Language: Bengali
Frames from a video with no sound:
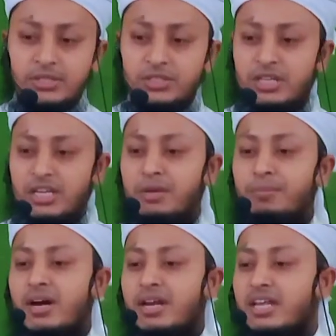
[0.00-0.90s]
যে
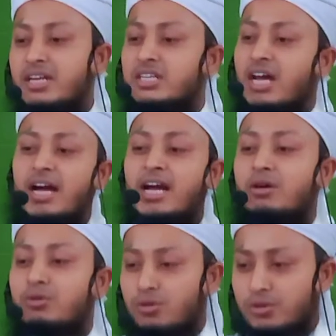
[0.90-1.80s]
ইমানের
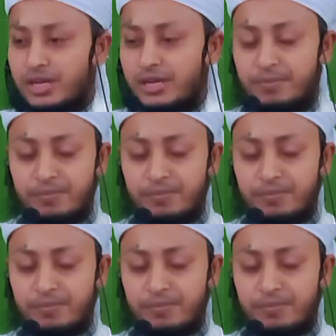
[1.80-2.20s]
শাখাগুলো কি